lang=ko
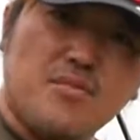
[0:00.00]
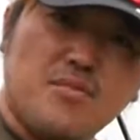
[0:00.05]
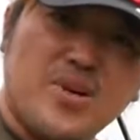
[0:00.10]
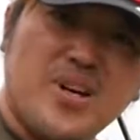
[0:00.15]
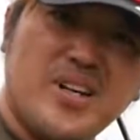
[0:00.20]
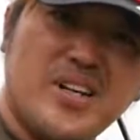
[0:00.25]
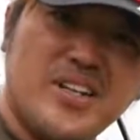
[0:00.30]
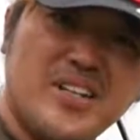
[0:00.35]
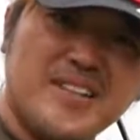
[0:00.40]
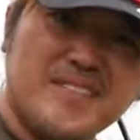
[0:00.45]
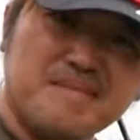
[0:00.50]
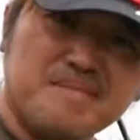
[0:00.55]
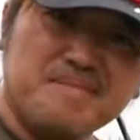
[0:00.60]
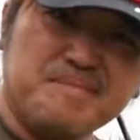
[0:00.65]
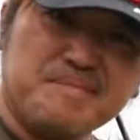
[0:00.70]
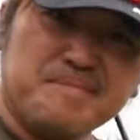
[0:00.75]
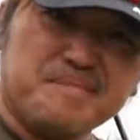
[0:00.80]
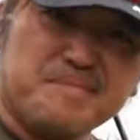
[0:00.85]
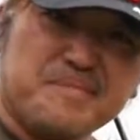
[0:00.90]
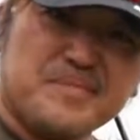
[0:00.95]
한번.
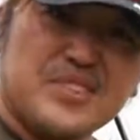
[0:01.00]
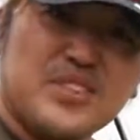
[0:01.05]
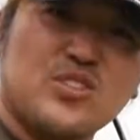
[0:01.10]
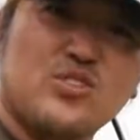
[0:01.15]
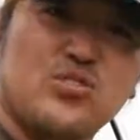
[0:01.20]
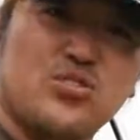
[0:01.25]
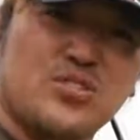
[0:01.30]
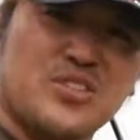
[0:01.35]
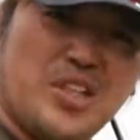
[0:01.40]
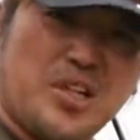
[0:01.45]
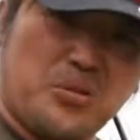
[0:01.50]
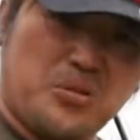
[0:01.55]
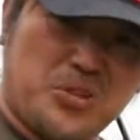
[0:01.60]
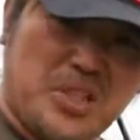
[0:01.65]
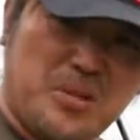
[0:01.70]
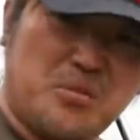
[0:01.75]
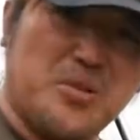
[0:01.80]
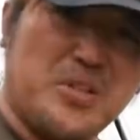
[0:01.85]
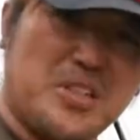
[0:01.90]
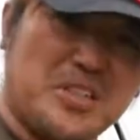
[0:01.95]
주자로
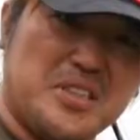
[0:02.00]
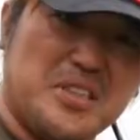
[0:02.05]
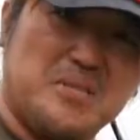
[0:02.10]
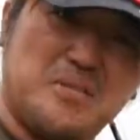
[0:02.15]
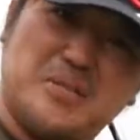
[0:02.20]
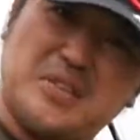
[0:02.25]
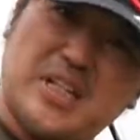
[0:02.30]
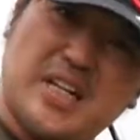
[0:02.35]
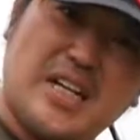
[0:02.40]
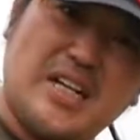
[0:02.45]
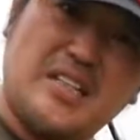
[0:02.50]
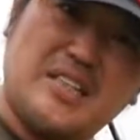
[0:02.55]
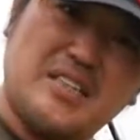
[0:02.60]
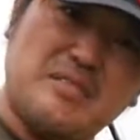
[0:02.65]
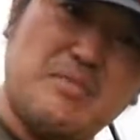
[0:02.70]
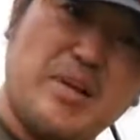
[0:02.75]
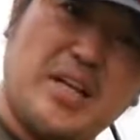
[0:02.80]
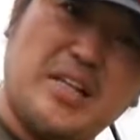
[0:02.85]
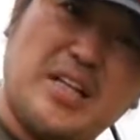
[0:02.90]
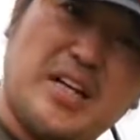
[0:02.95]
재보겠습니다.
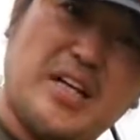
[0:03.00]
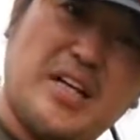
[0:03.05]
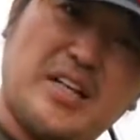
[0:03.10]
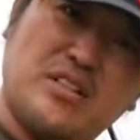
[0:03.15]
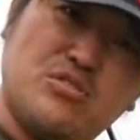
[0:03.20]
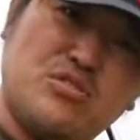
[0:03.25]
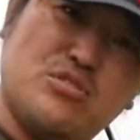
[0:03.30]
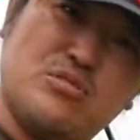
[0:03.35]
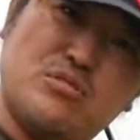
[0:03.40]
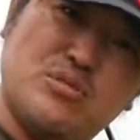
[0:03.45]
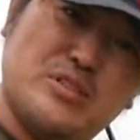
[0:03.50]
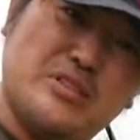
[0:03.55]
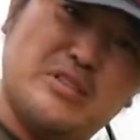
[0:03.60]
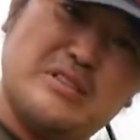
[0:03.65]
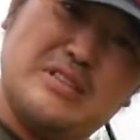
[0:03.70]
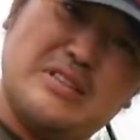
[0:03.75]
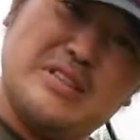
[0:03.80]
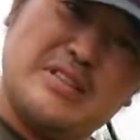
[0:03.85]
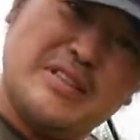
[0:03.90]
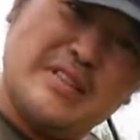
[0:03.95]
이 메다의
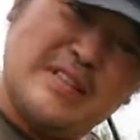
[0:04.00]
꿈은